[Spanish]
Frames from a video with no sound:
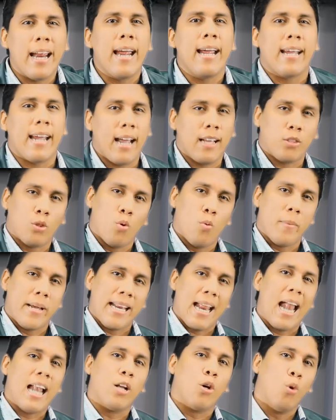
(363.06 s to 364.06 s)
creen que
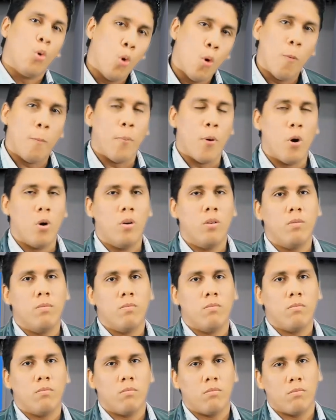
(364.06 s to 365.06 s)
asumirá el
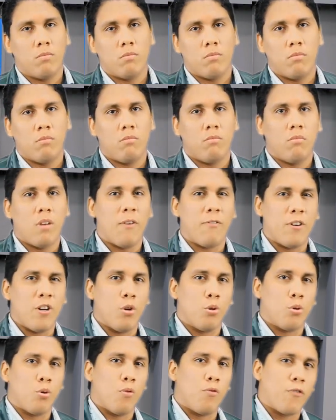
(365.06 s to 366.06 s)
grupo? La
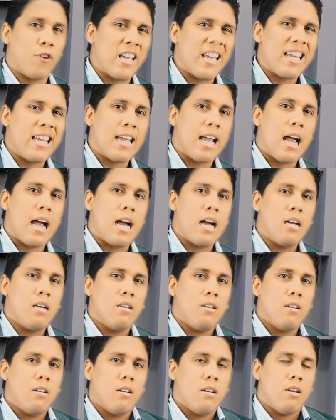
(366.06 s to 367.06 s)
filosofía,
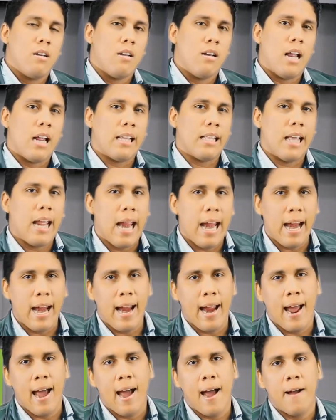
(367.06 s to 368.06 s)
la
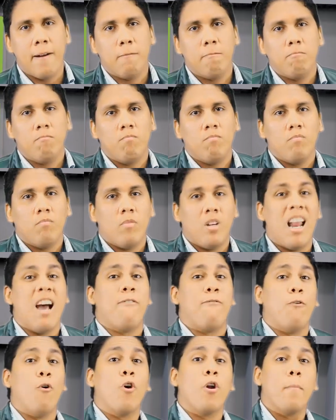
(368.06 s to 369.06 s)
idea,
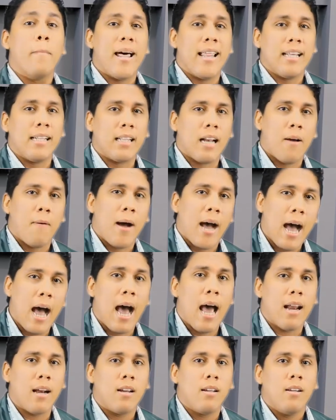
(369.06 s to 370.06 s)
la forma de
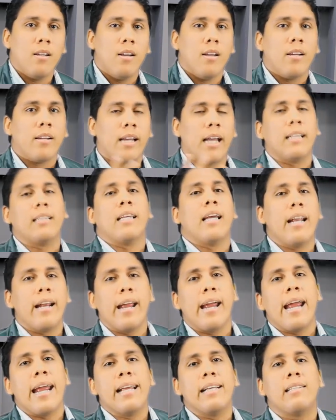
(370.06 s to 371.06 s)
trabajar que
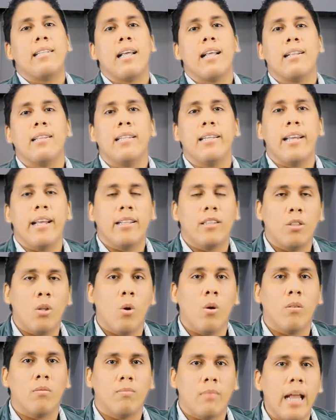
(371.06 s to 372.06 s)
tiene este
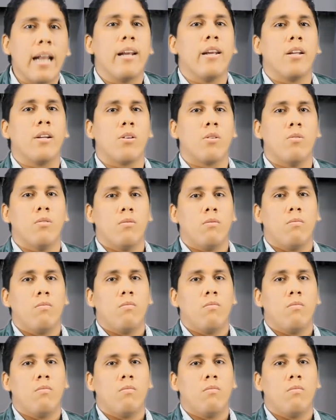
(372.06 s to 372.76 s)
director técnico.